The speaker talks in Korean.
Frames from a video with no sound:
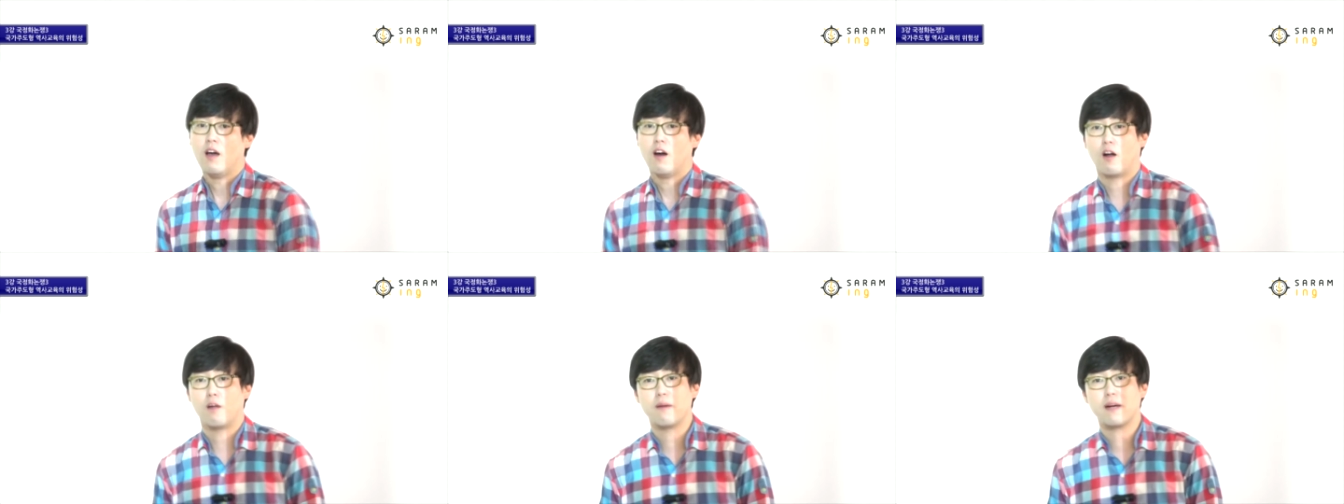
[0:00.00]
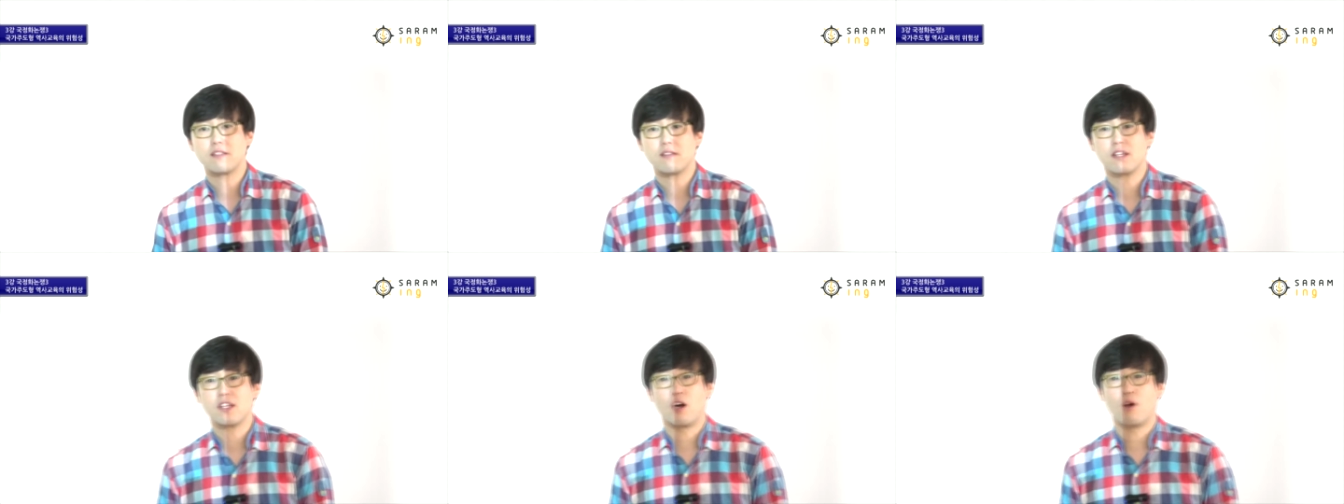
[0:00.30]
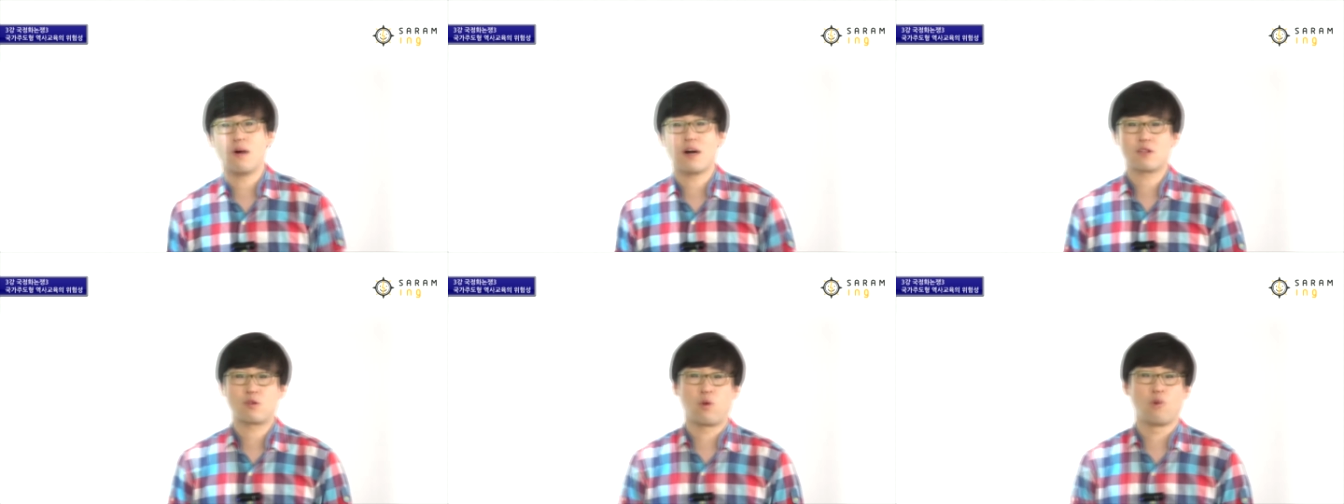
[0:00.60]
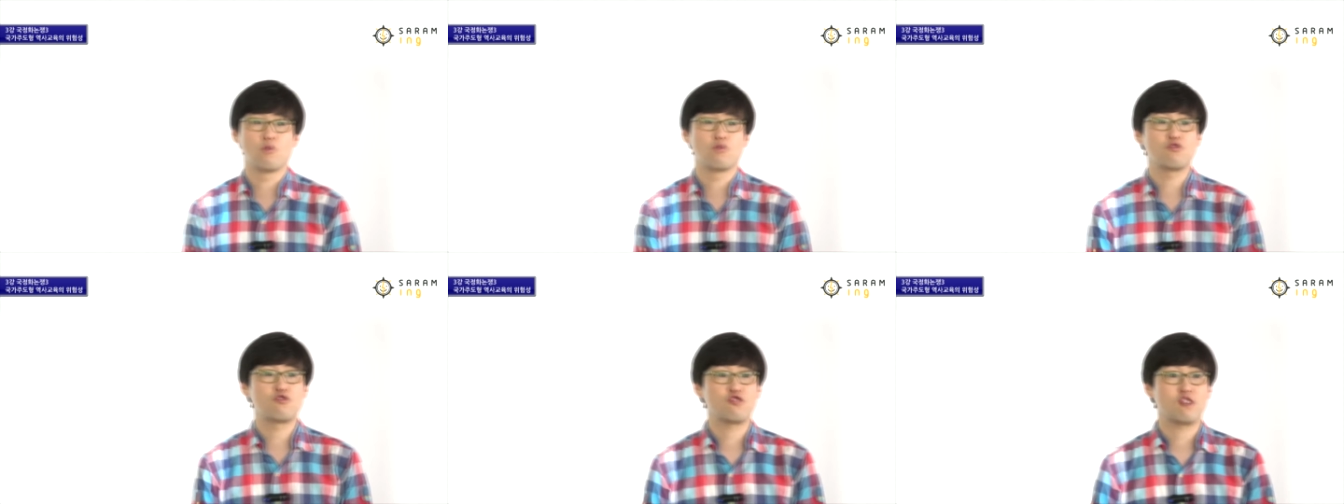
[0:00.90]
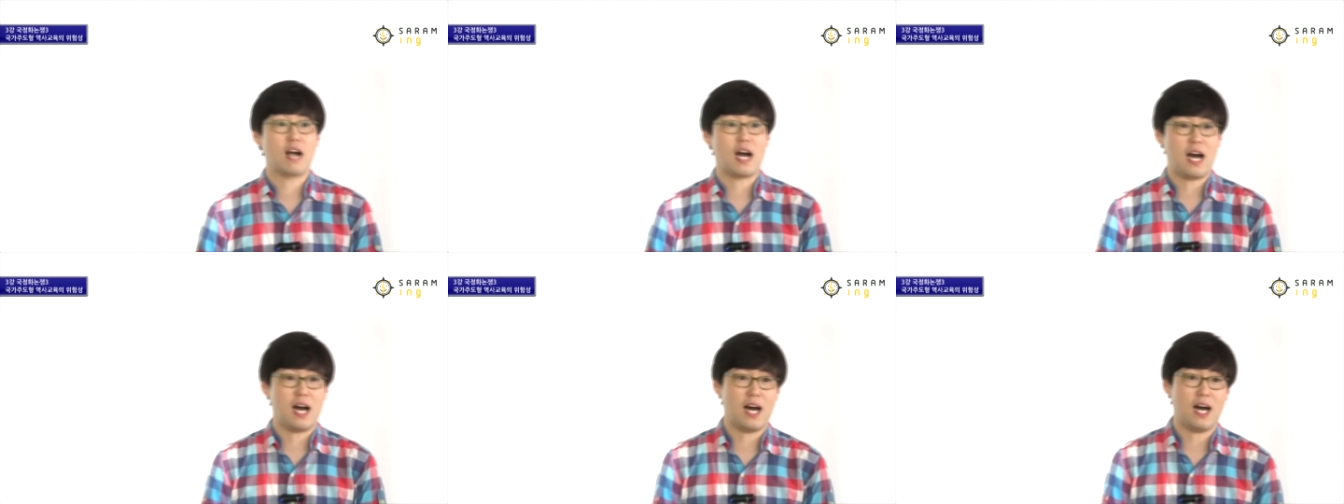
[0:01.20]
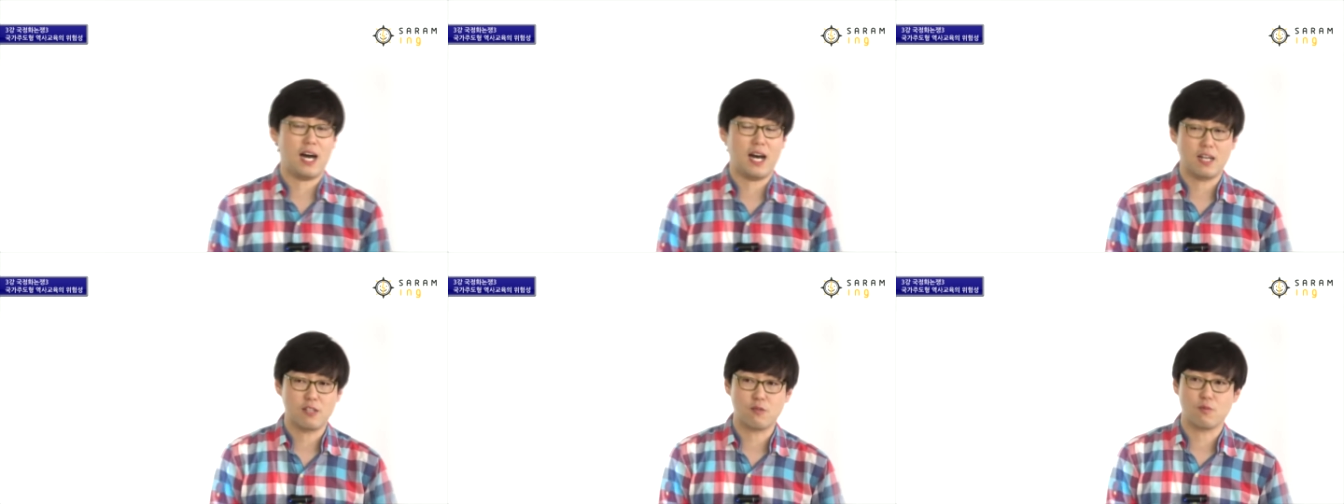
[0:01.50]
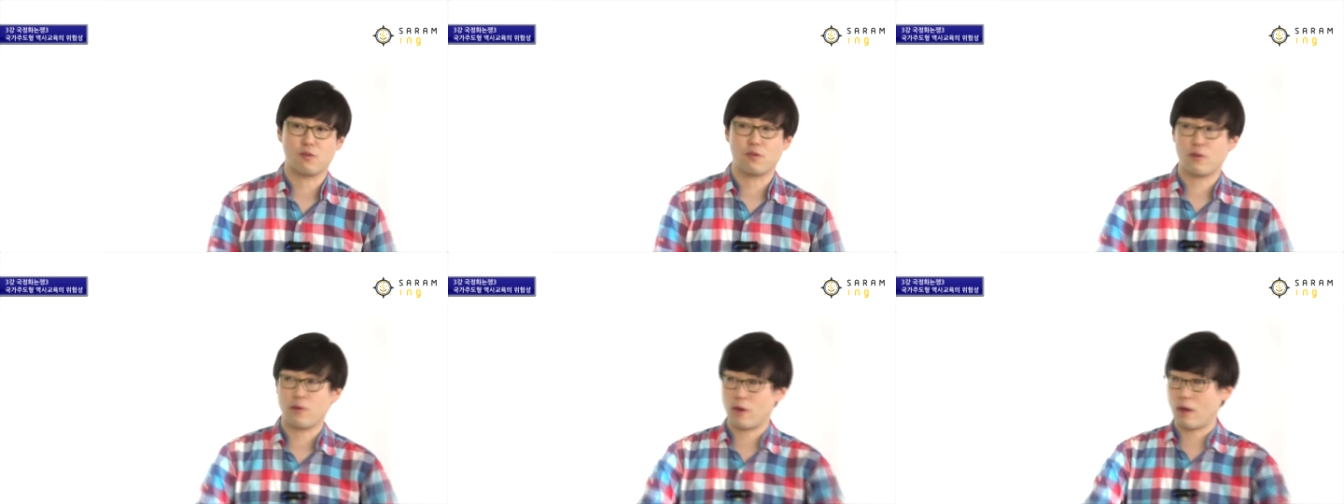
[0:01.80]
얼마 전에 영화 동주가
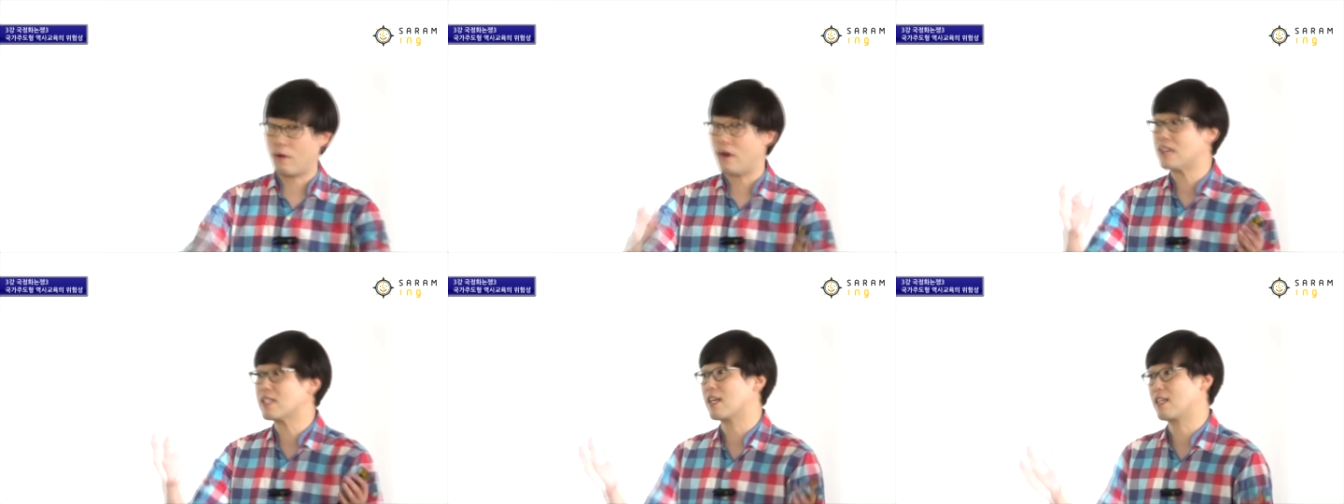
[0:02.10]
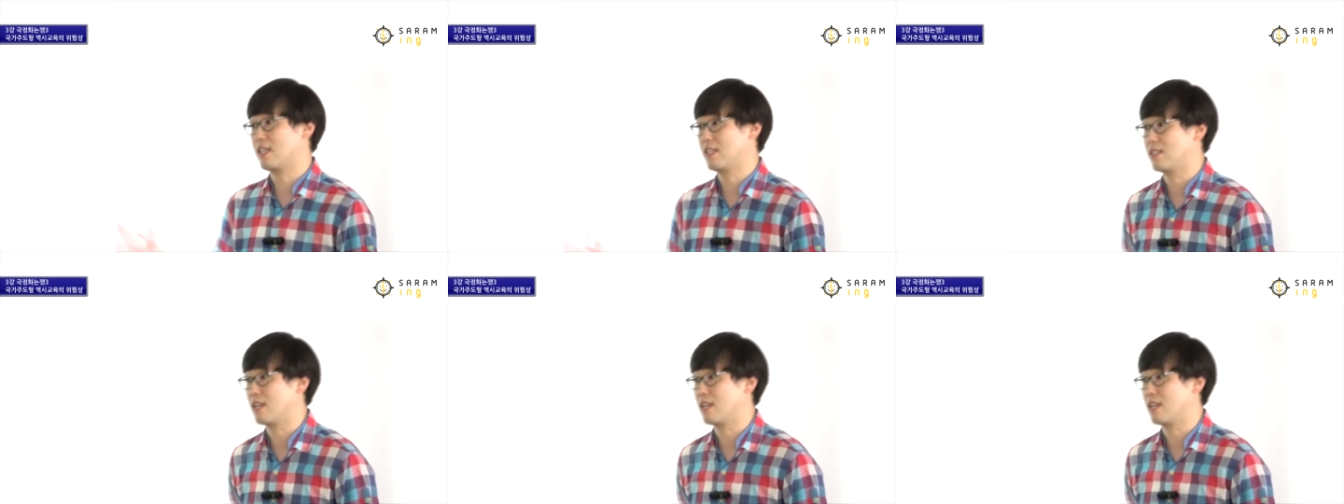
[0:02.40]
좀 꽤 화제가